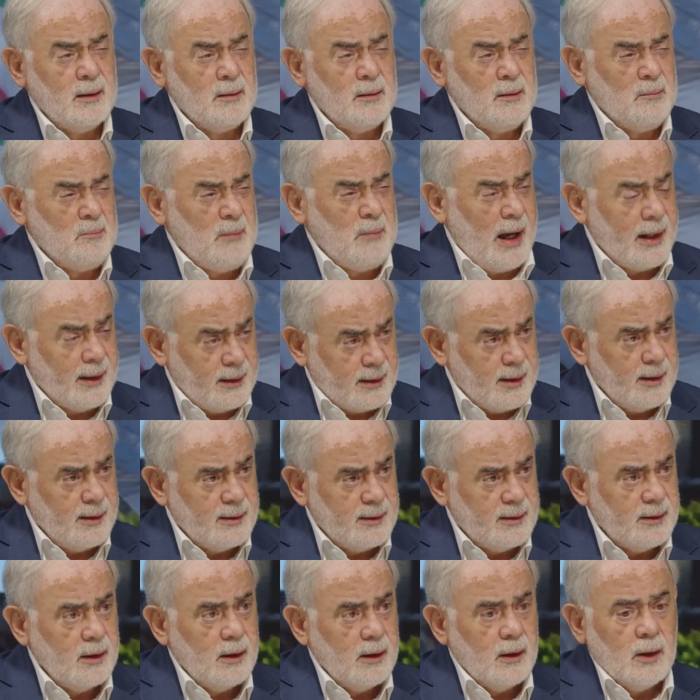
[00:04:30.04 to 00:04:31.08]
مع
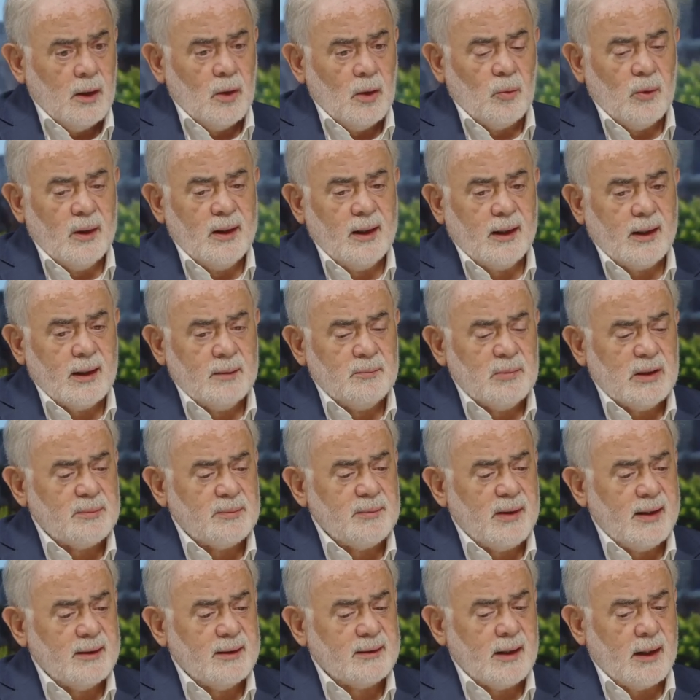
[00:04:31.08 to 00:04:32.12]
الكل ولكن مثل
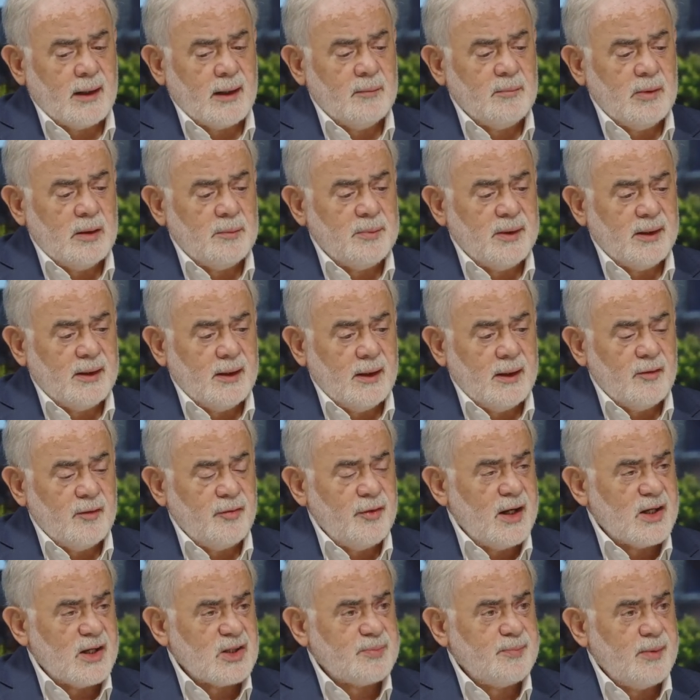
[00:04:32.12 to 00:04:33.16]
ما قلت انا بالبدايه
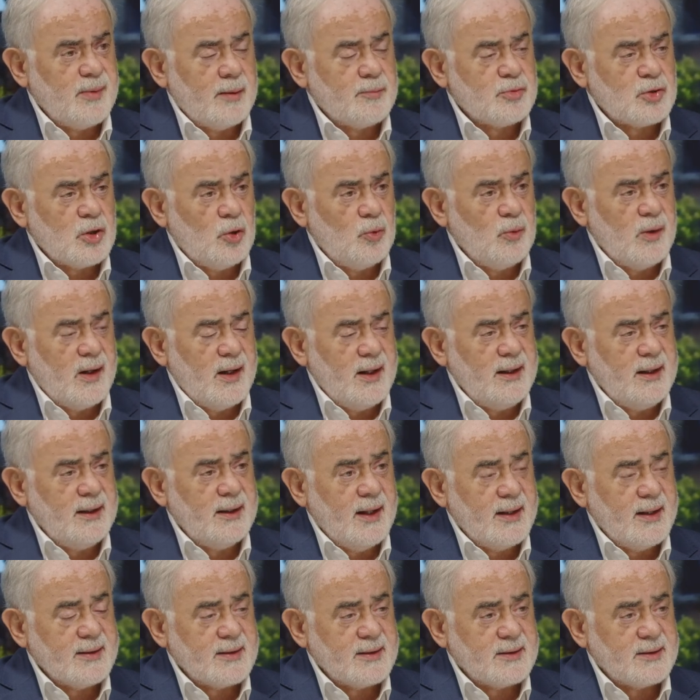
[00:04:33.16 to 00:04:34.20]
في اسباب
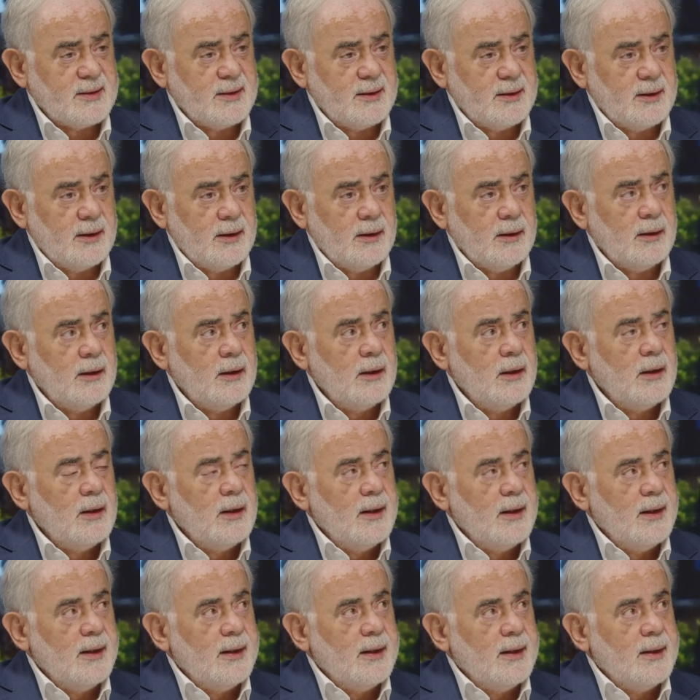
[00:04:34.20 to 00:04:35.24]
جوهريه اساسيه
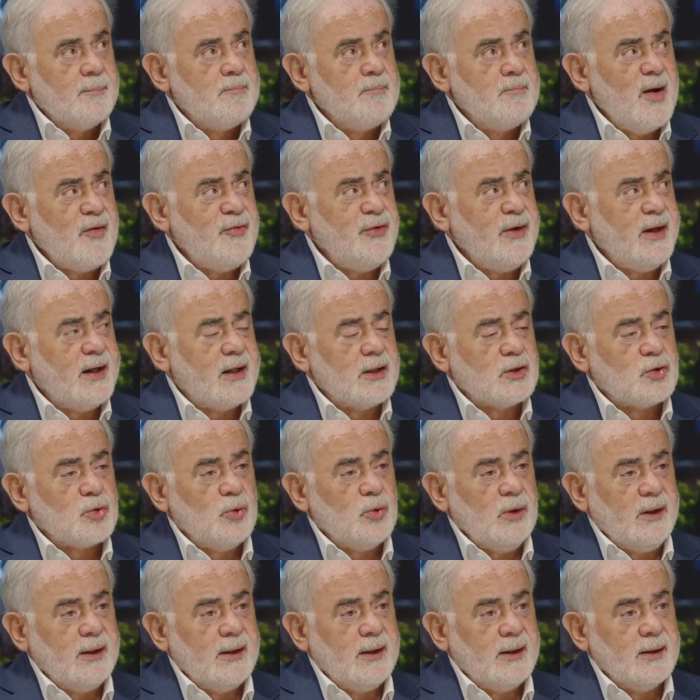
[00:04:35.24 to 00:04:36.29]
ما فيك
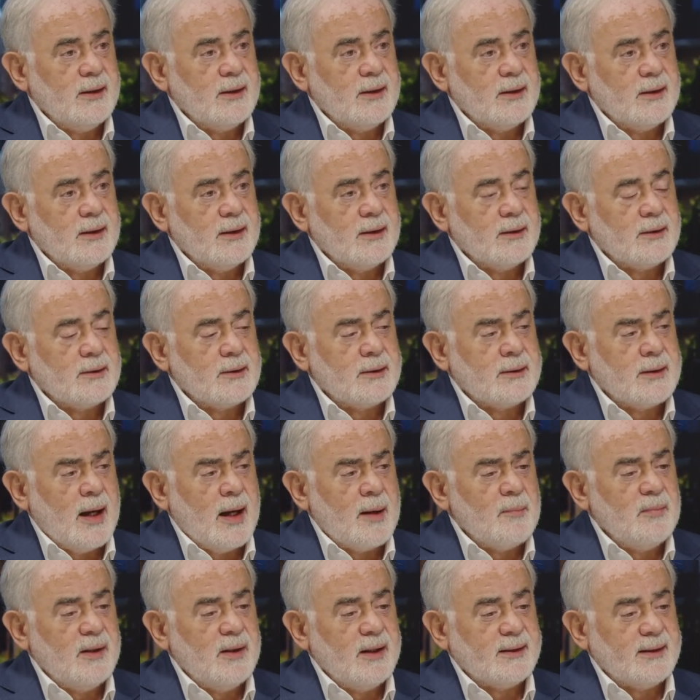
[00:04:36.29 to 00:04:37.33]
تروحي
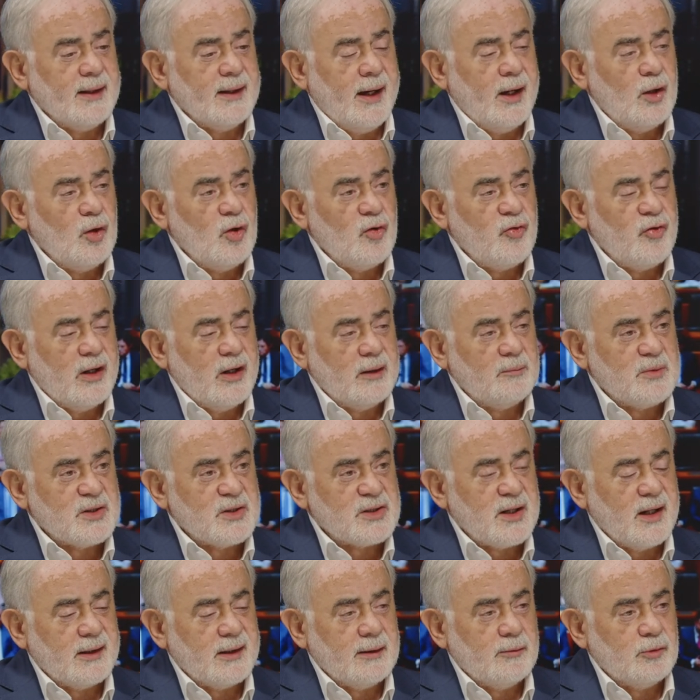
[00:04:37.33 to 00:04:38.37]
تعملي تحالفات
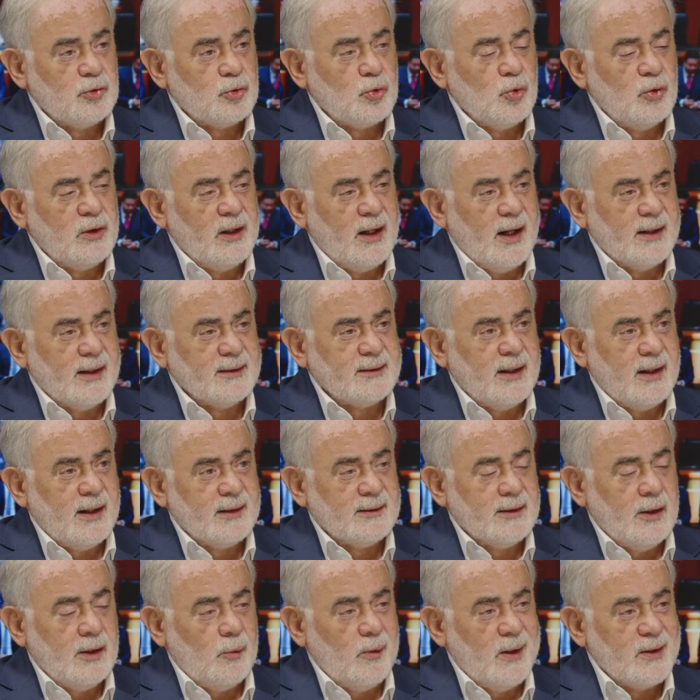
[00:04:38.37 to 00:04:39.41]
بصيدا وتكوني قاطعه
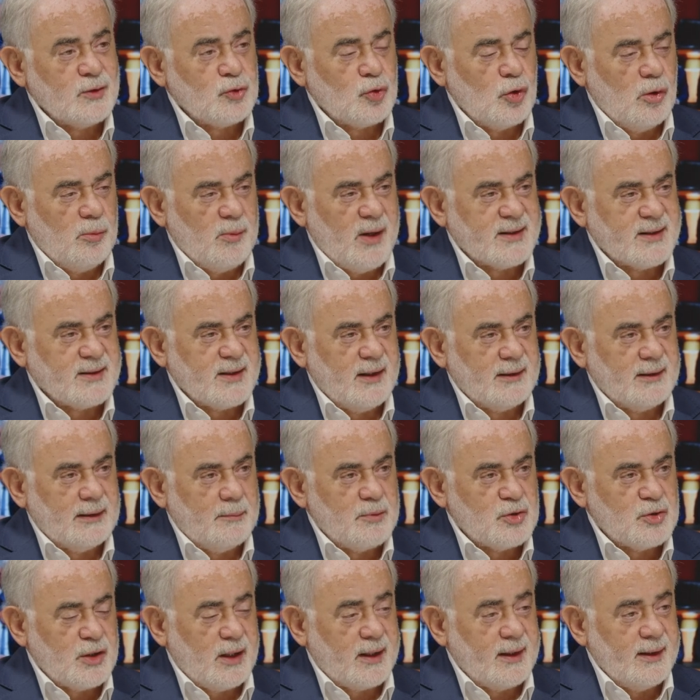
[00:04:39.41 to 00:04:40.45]
التواصل مع صيدا
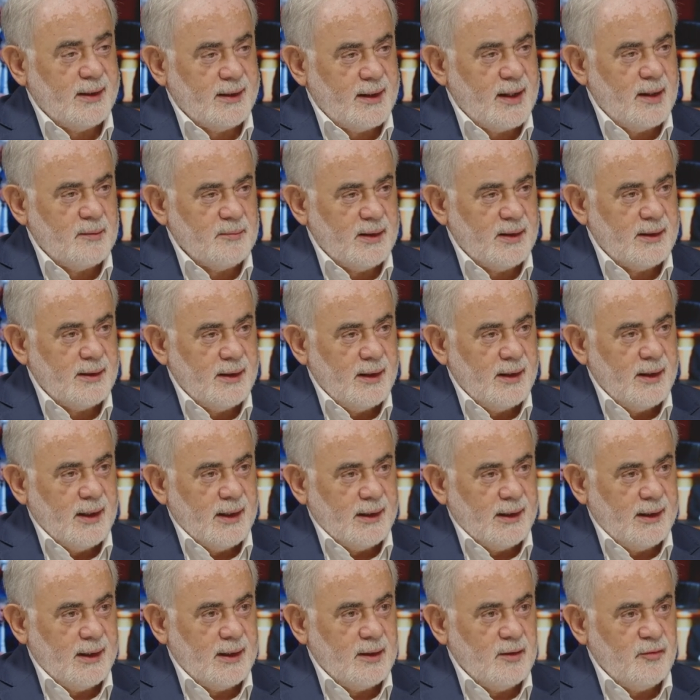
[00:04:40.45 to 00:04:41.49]
بشكل كامل
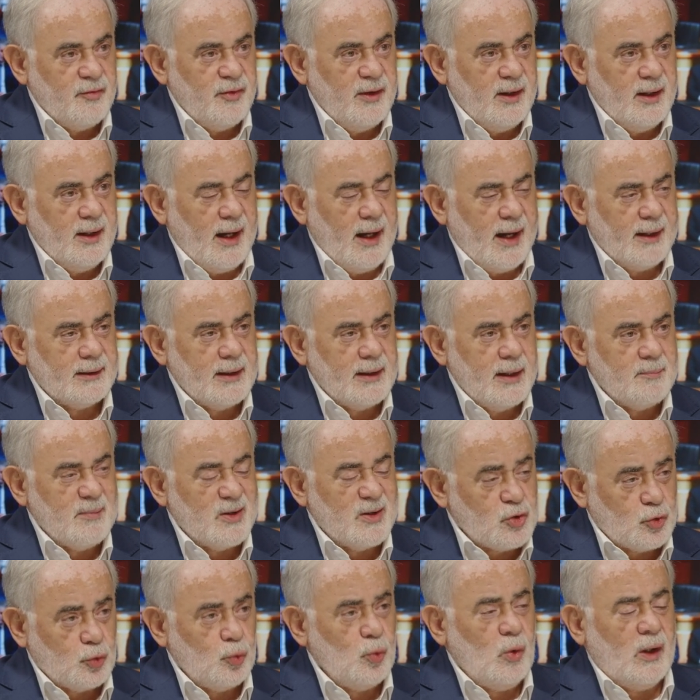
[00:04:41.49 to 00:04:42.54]
يعني في حدا
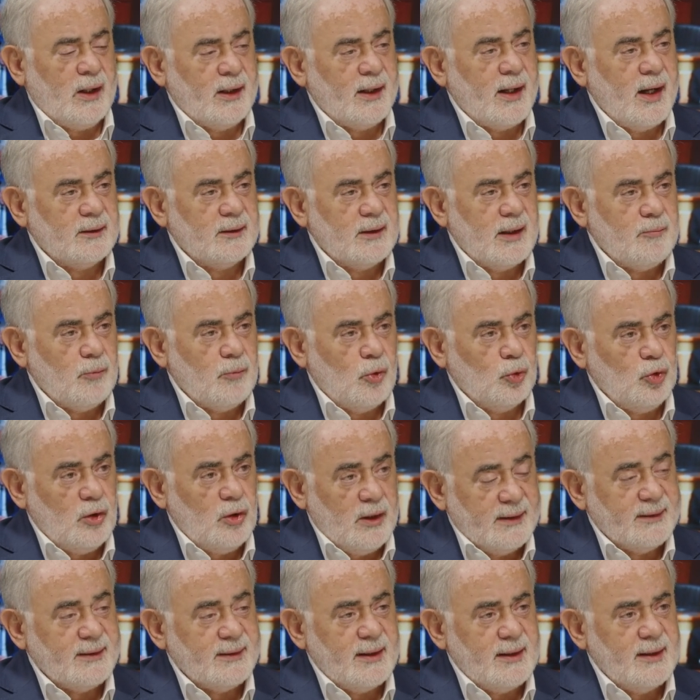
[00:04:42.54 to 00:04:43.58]
مسؤول عن هذا الموضوع
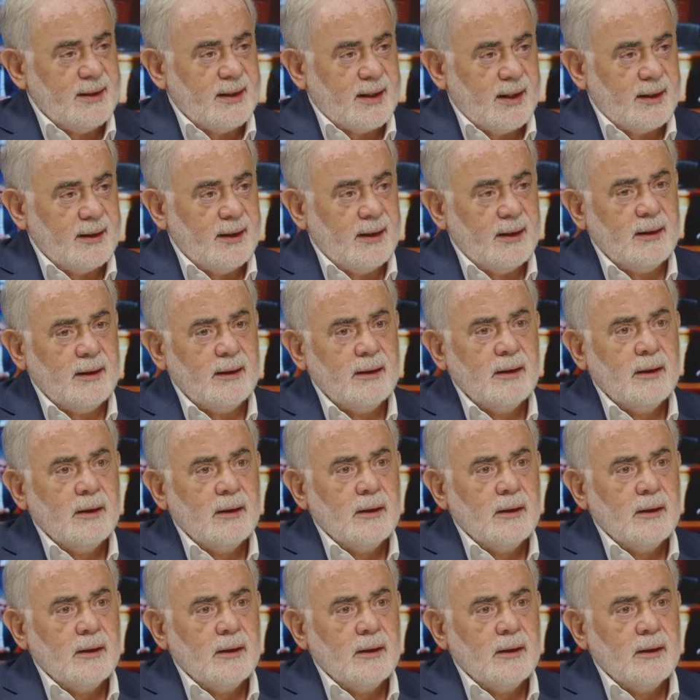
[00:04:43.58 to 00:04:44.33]
قلت لك انا